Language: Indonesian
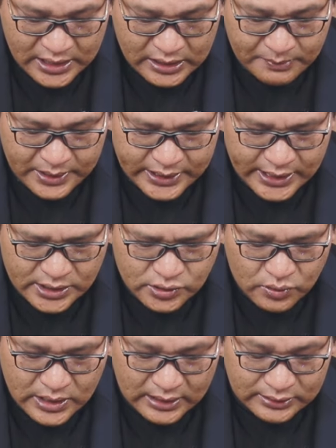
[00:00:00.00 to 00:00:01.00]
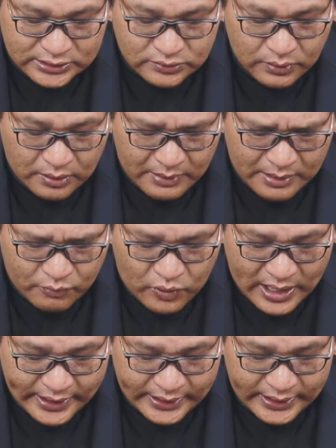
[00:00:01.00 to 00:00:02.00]
Demikian juga atas firmanmu
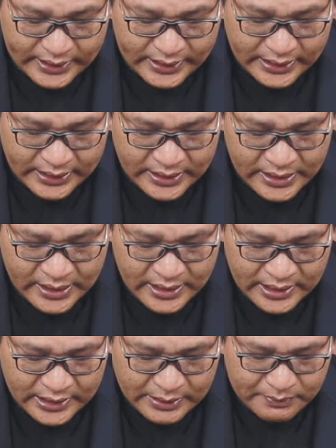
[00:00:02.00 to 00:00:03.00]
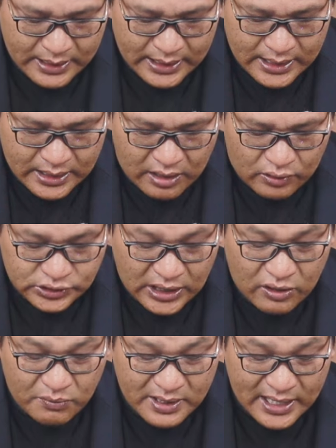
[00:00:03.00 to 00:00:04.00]
hari ini, di mana engkau
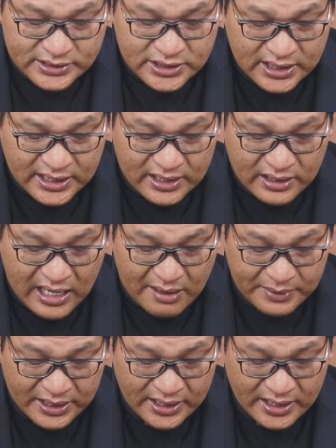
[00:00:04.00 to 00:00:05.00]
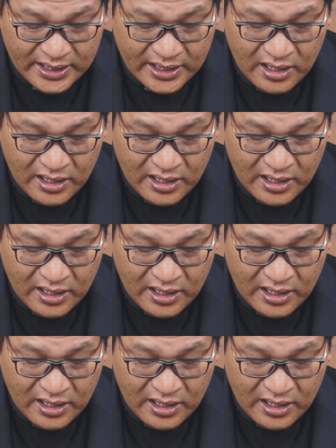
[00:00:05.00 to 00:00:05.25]
selalu mengajarkan kami.